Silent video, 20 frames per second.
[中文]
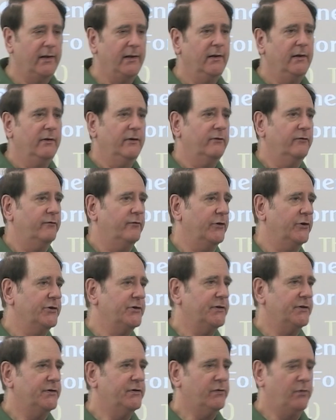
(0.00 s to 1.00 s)
第十
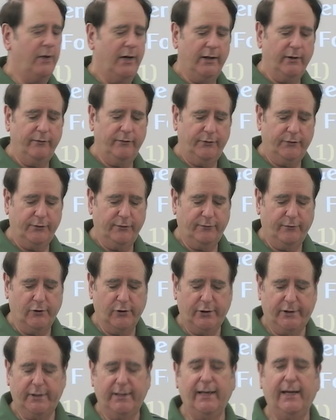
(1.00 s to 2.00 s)
二节到
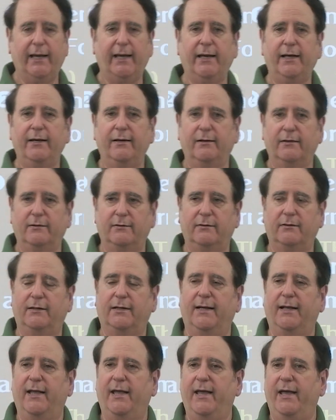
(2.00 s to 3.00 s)
十四节，
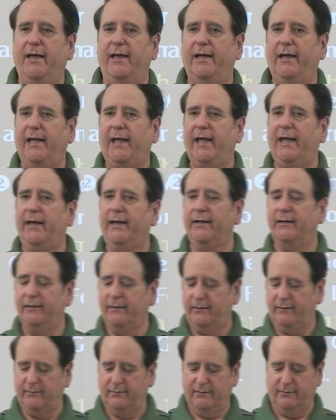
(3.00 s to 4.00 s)
还
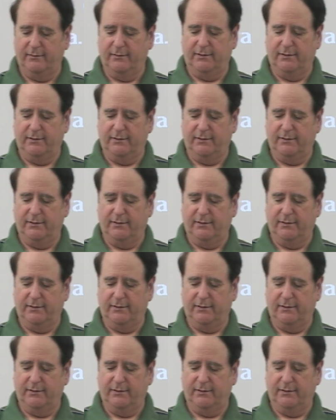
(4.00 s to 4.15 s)
有